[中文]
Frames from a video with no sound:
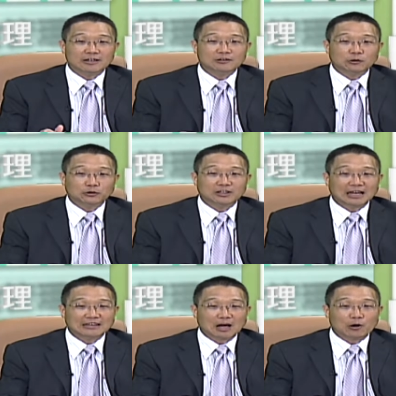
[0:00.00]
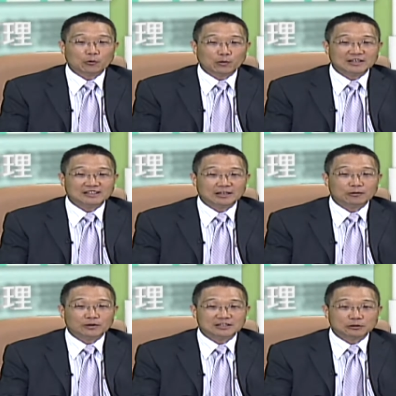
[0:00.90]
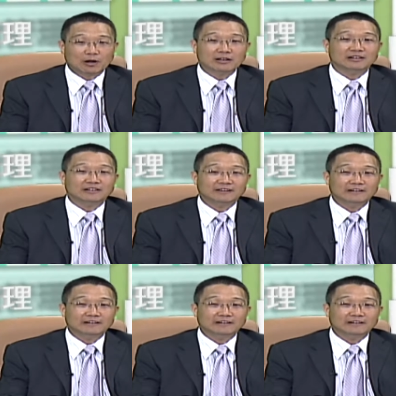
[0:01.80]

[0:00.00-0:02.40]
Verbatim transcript: 跟同学探讨危险危机管理。